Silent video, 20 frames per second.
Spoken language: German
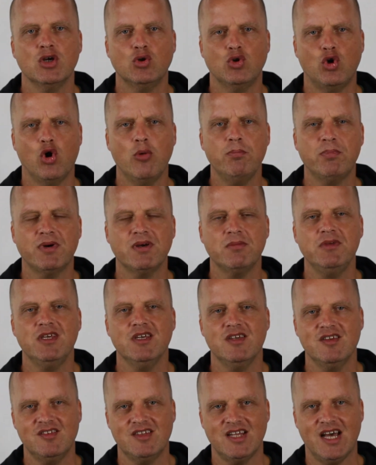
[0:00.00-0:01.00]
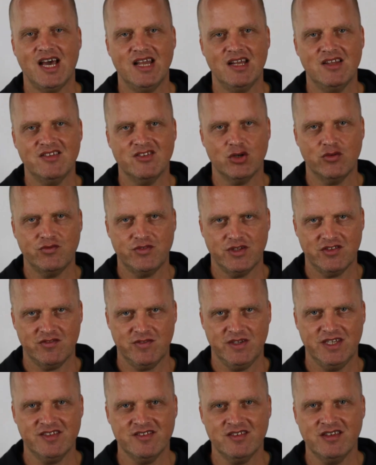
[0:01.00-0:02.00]
komprimierst alles auf das
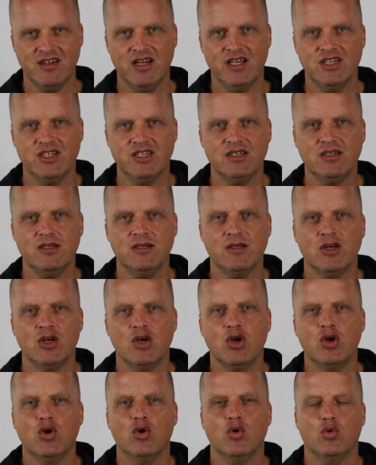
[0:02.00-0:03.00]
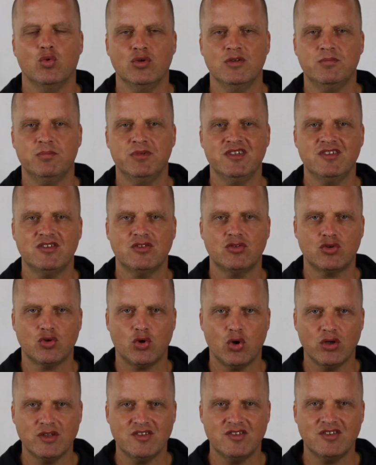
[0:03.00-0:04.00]
Wesentliche und bist
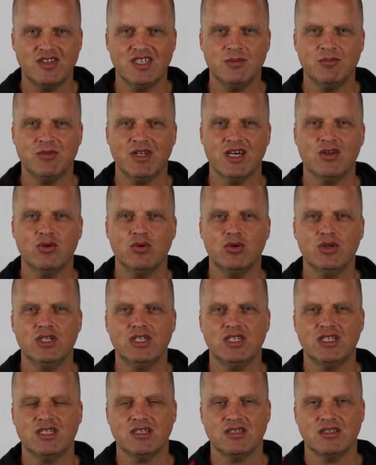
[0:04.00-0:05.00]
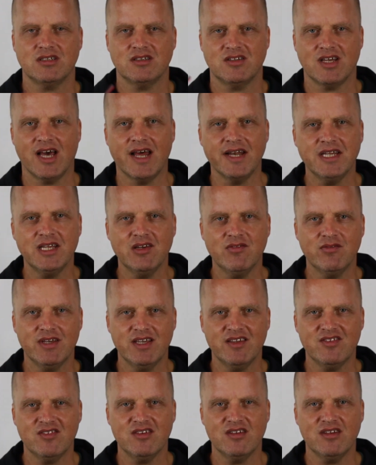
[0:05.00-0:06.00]
trotzdem dadurch dran
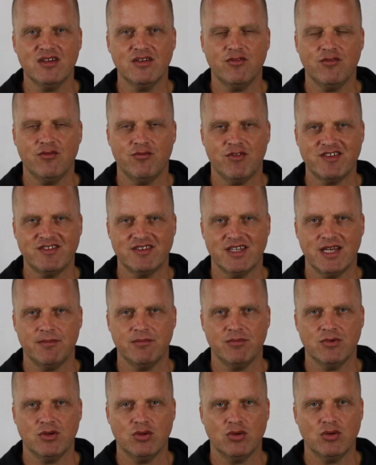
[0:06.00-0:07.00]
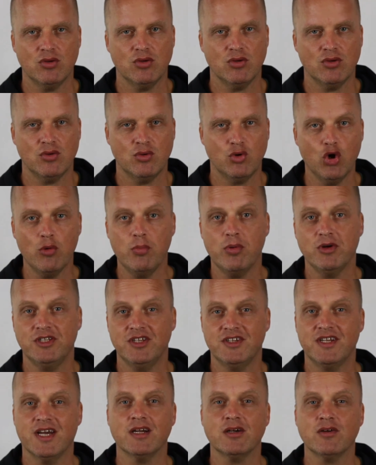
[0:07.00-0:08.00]
gewesen, was dein Körper
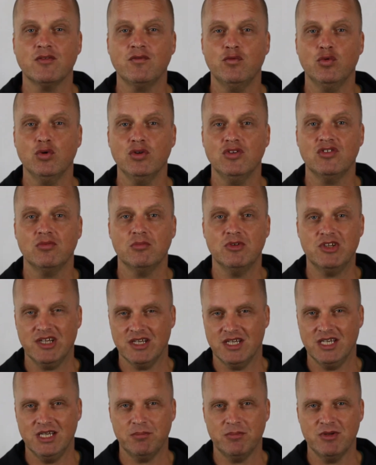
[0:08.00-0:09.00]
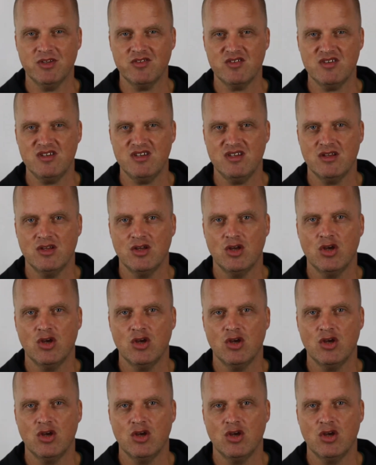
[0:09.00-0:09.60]
dir danken wird mit Ergebnissen